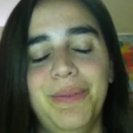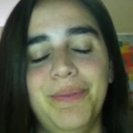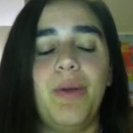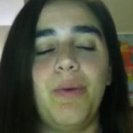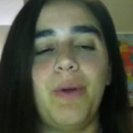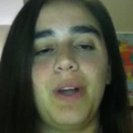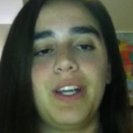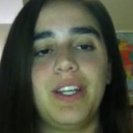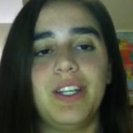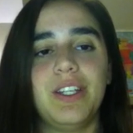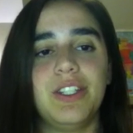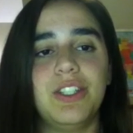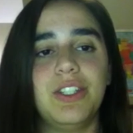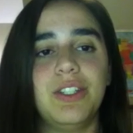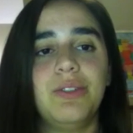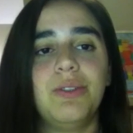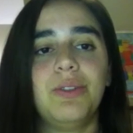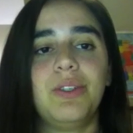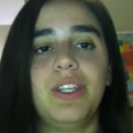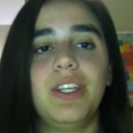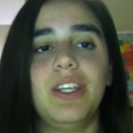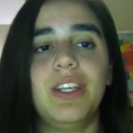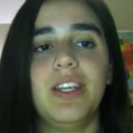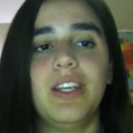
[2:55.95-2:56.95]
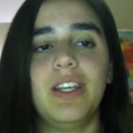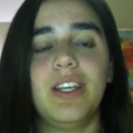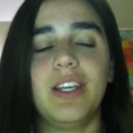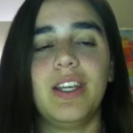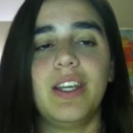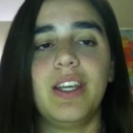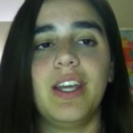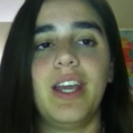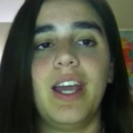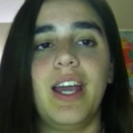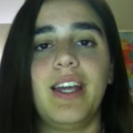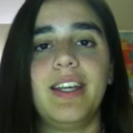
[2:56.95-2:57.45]
Eu acredito
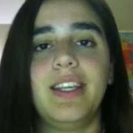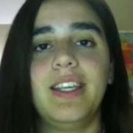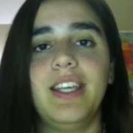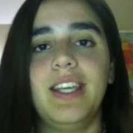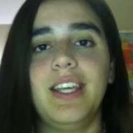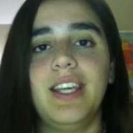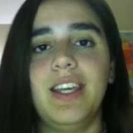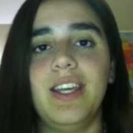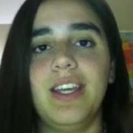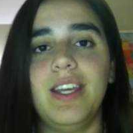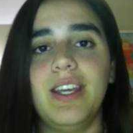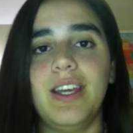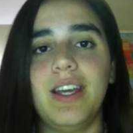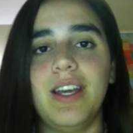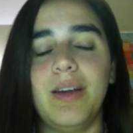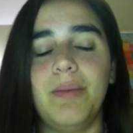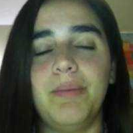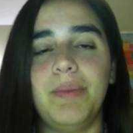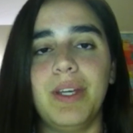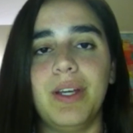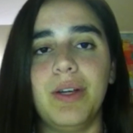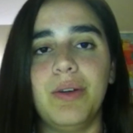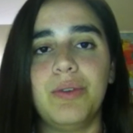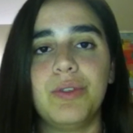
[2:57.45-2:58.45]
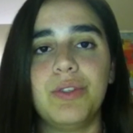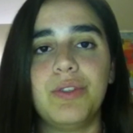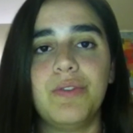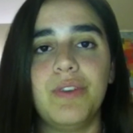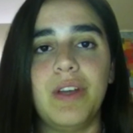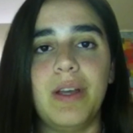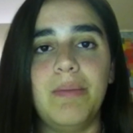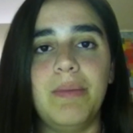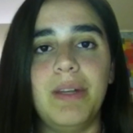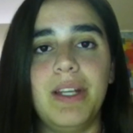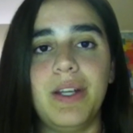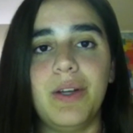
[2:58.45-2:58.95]
que aqui a minha Rush
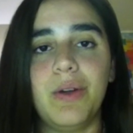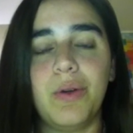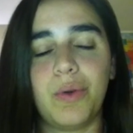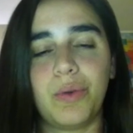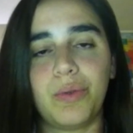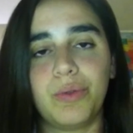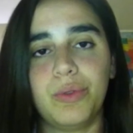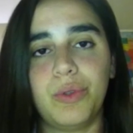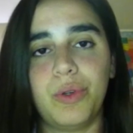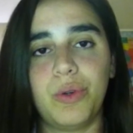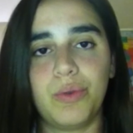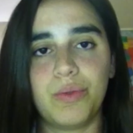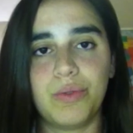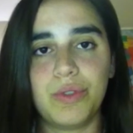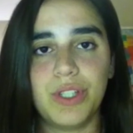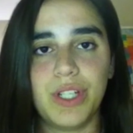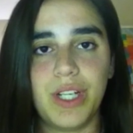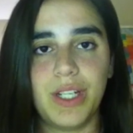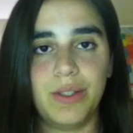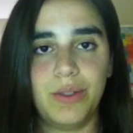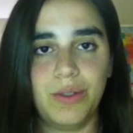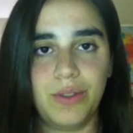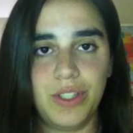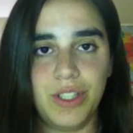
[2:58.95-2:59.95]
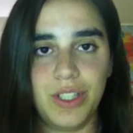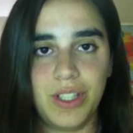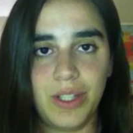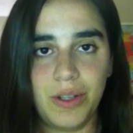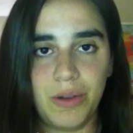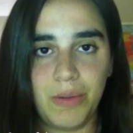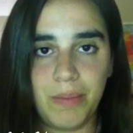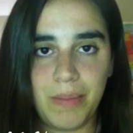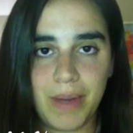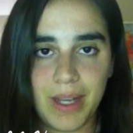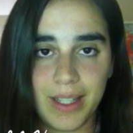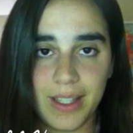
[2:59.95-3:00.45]
Family encontrou um jeito de ter
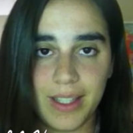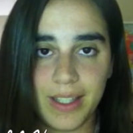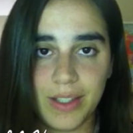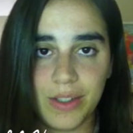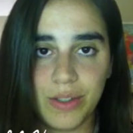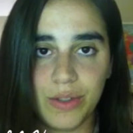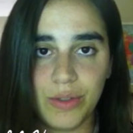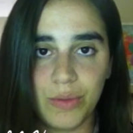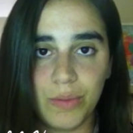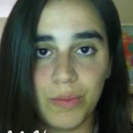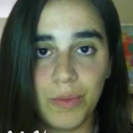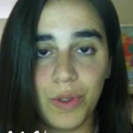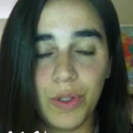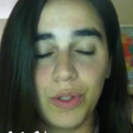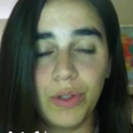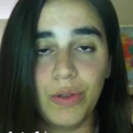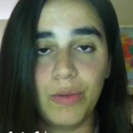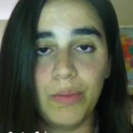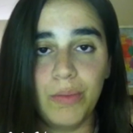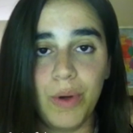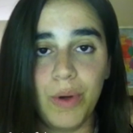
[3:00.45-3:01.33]
um balanço muito